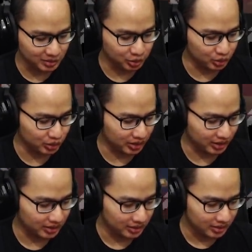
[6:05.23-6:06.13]
si musuhnya.
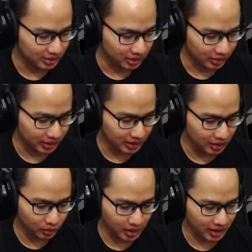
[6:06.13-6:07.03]
Oke, okay, ini
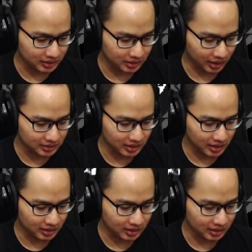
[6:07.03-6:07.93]
ada ruang
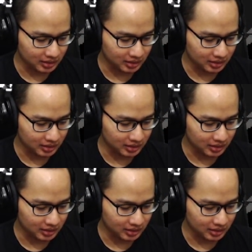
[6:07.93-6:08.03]
rahasia lagi.